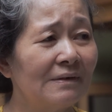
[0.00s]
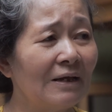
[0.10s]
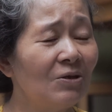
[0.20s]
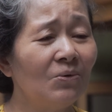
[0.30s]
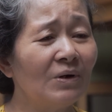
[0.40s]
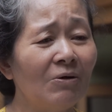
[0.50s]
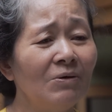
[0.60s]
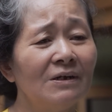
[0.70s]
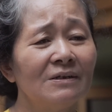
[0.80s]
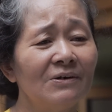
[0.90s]
Cà chua
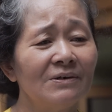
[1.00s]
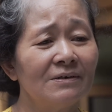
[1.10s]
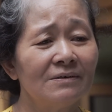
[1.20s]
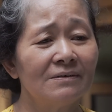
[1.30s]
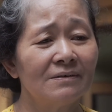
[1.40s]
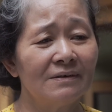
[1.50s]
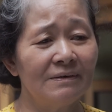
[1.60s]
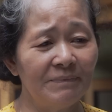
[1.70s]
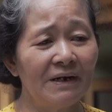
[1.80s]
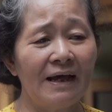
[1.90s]
nấu lên thôi. Dạ.
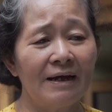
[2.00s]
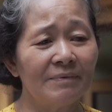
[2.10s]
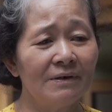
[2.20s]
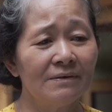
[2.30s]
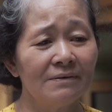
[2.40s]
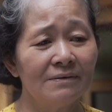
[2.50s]
Mình làm thôi.